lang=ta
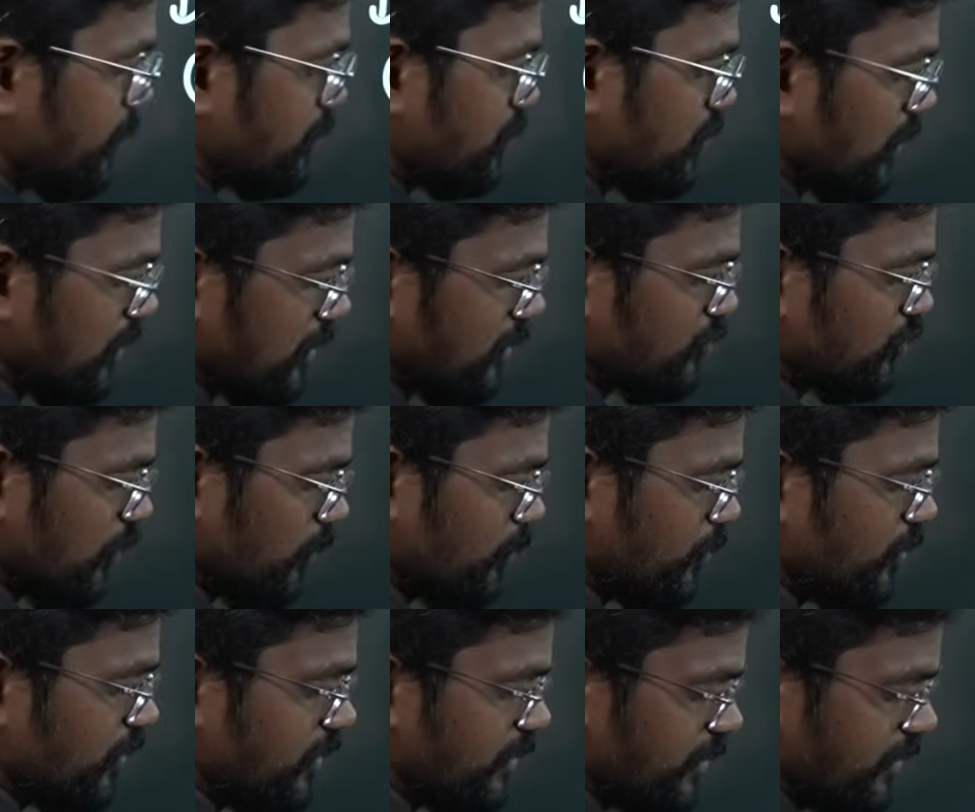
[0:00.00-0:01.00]
அப்போ சர்க்கிள்
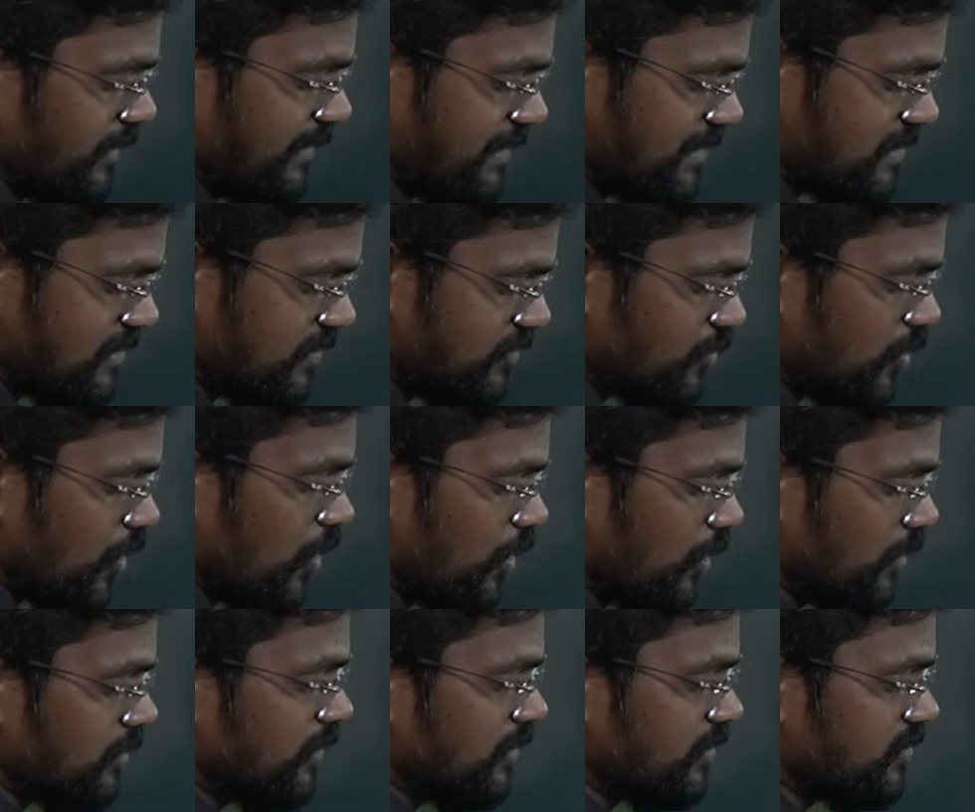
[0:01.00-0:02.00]
சொல்லும்போது என்னுடைய டிஸ்டன்ஸ்
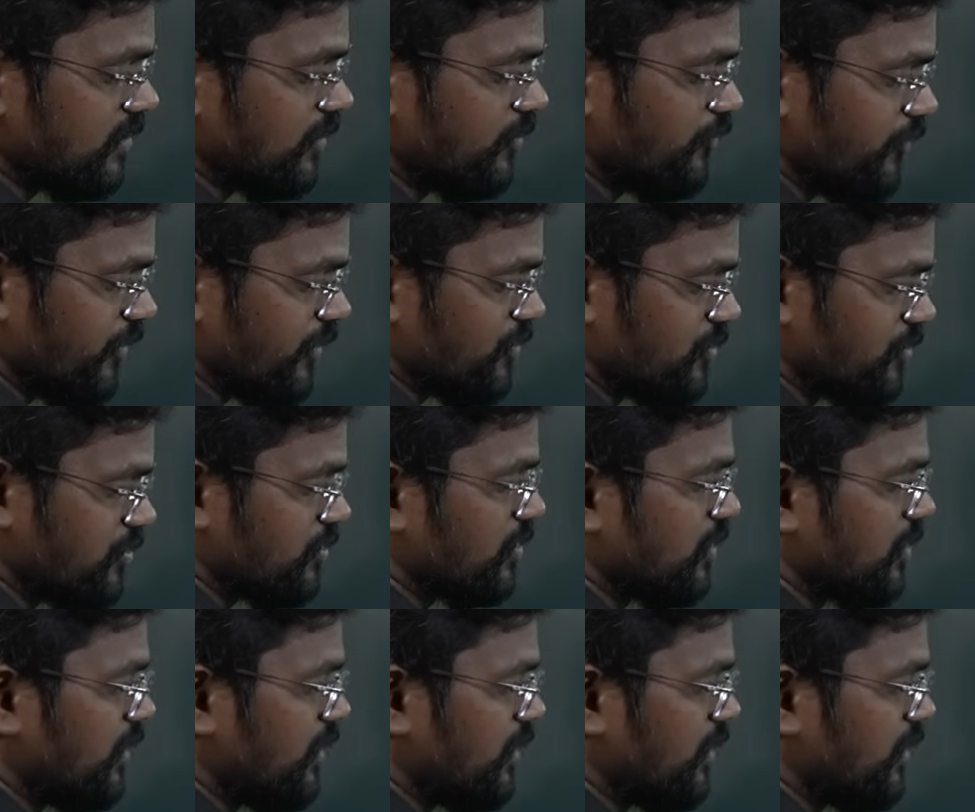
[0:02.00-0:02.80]
ஆன் த சர்ஃபேஸ்